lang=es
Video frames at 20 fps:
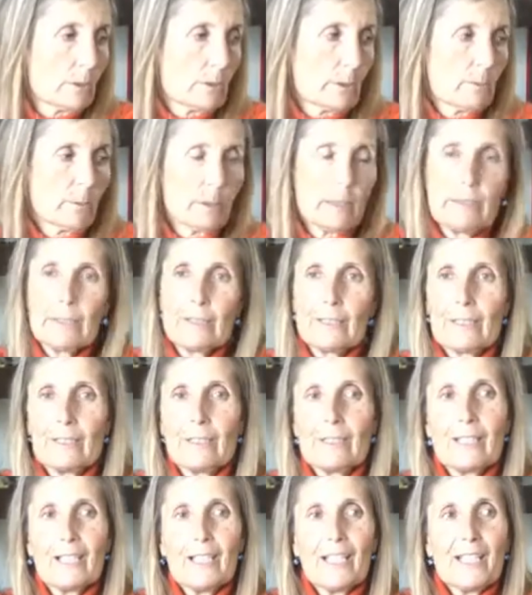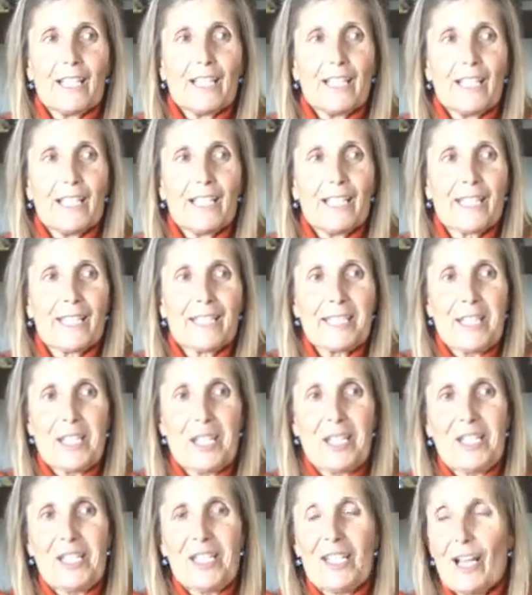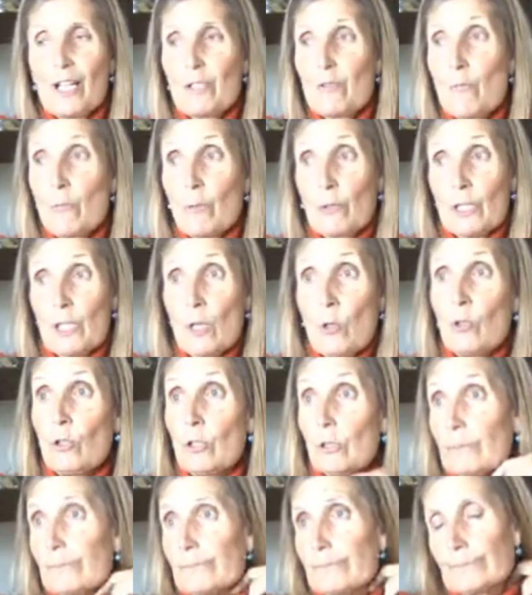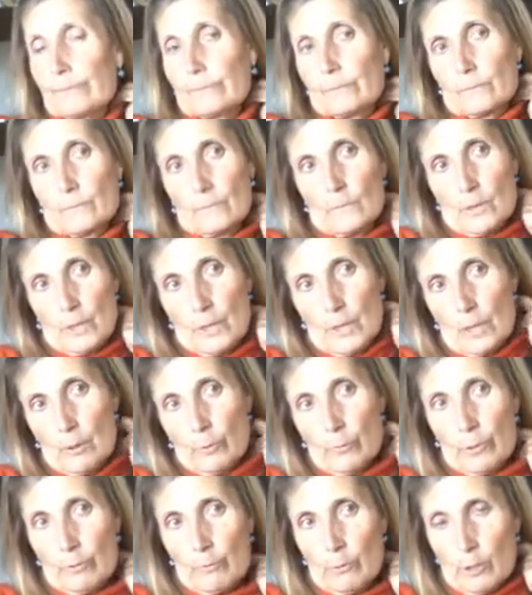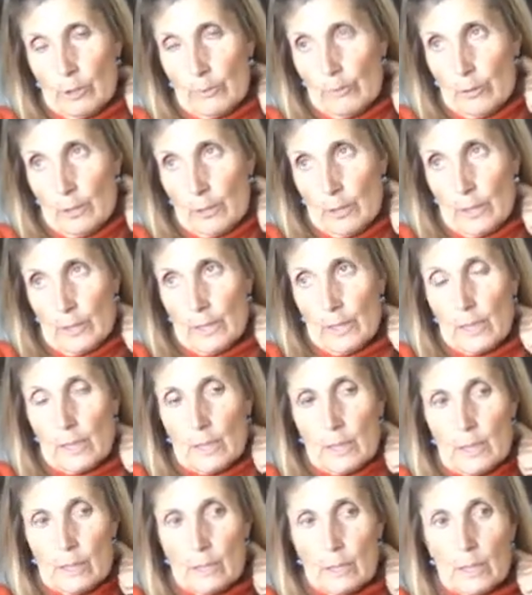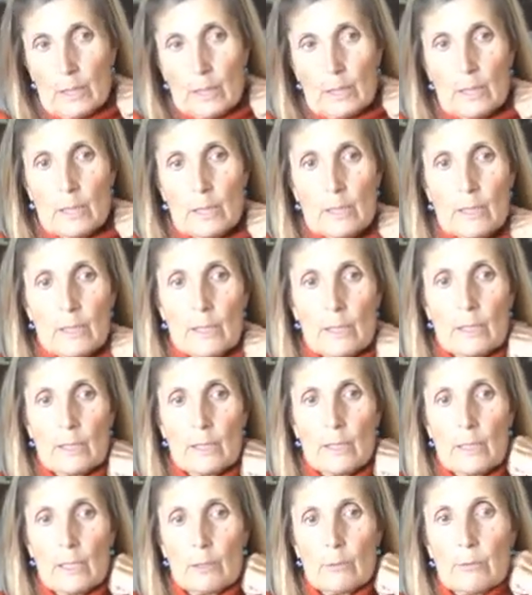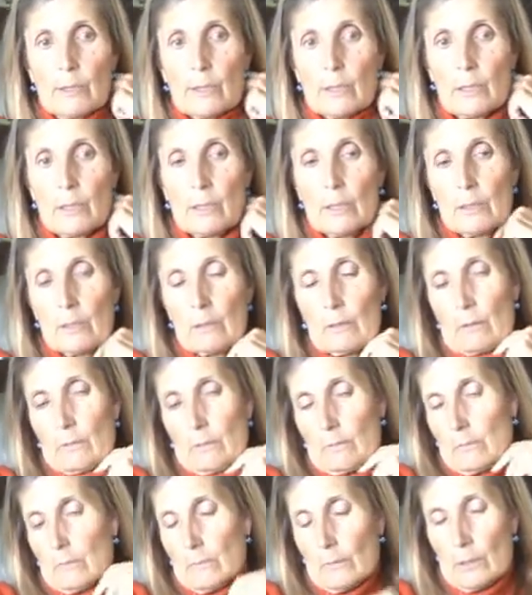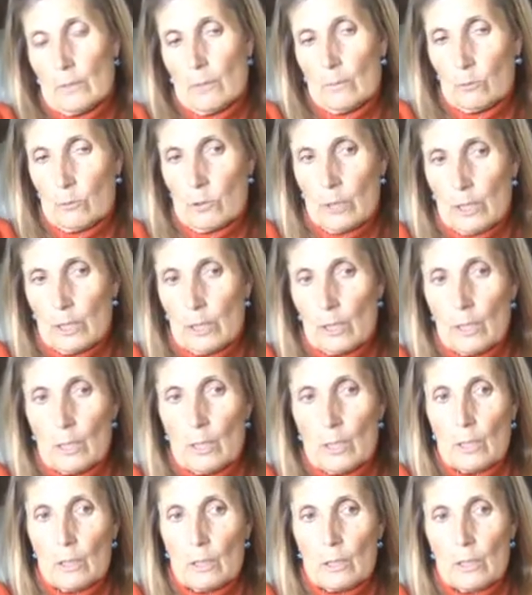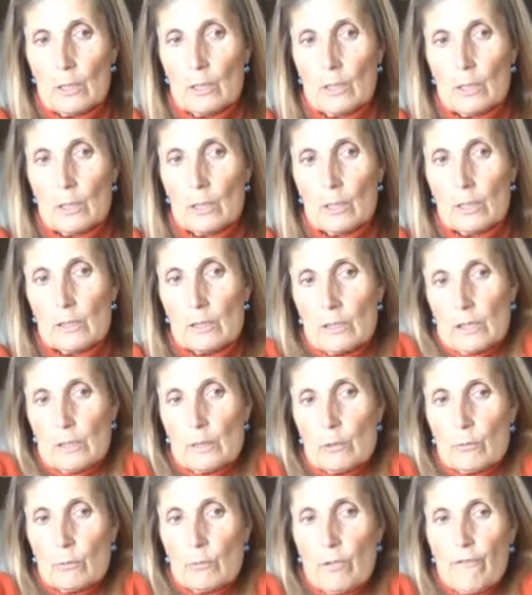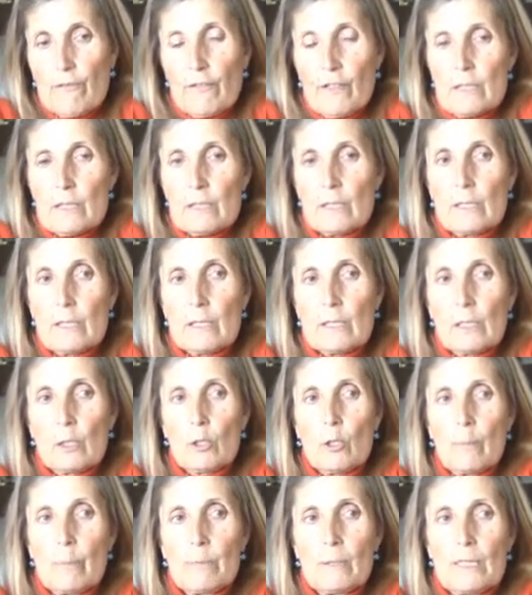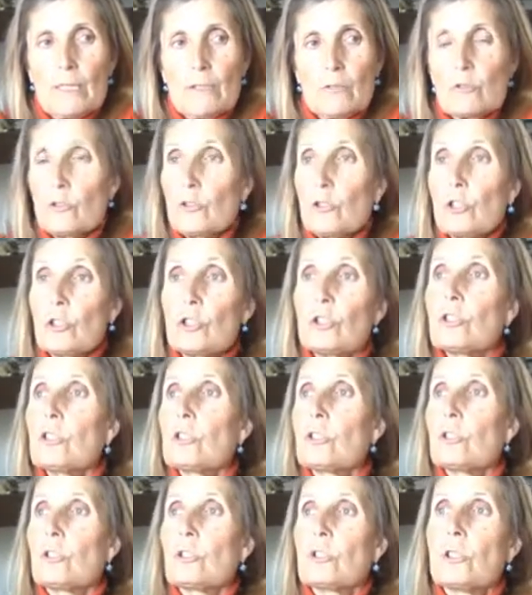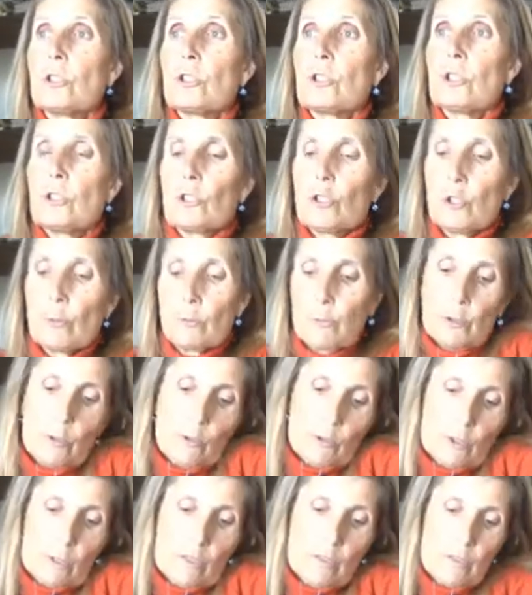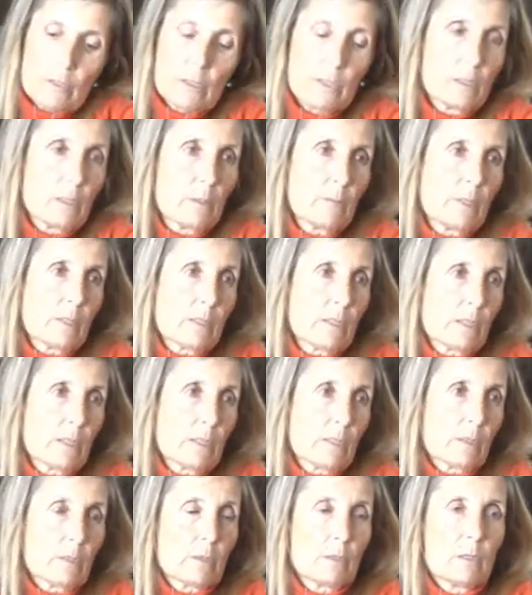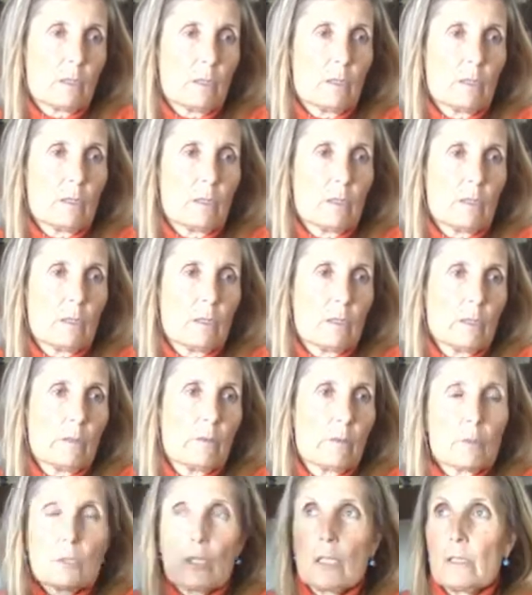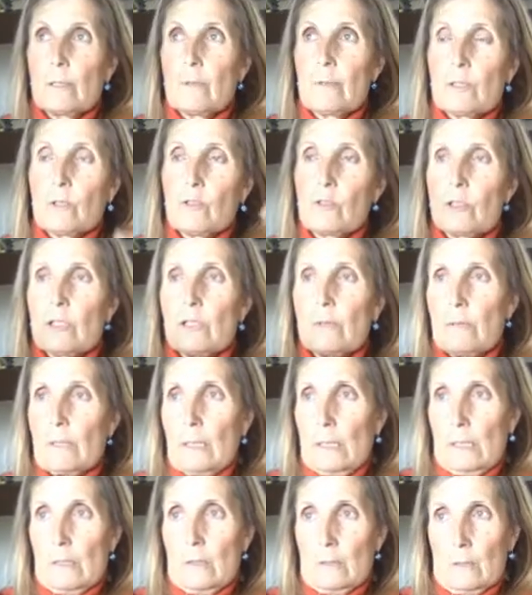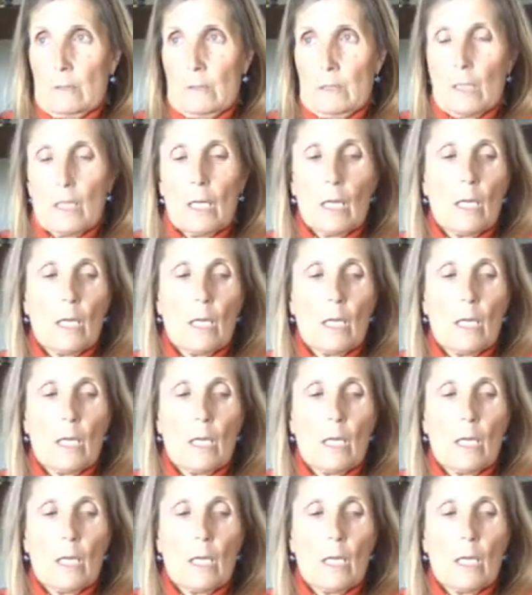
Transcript: que lo tengo ahí, este, hay un borrador del nuevo libro de reglas y hay una, eh, digamos, ahí eh, están en una fase de recopilación de opiniones de diversas, eh, digamos, a diversos niveles.